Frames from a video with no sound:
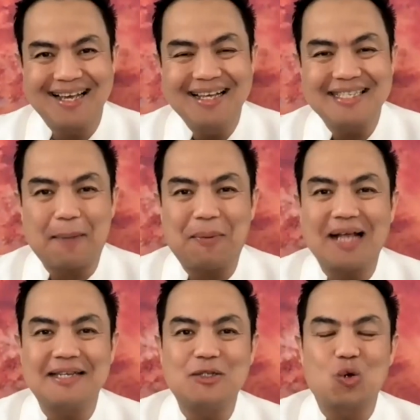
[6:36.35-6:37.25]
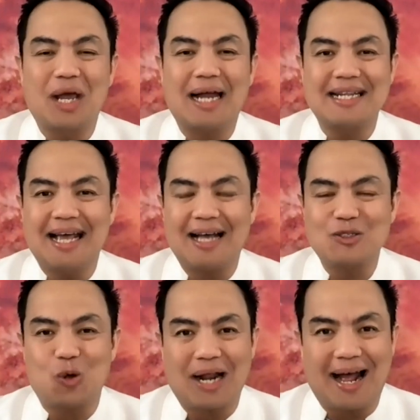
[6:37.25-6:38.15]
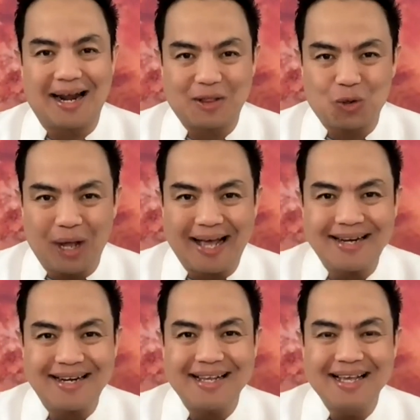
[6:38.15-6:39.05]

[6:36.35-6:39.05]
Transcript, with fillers: Saya pelajari juga dia seorang anak Tuhan,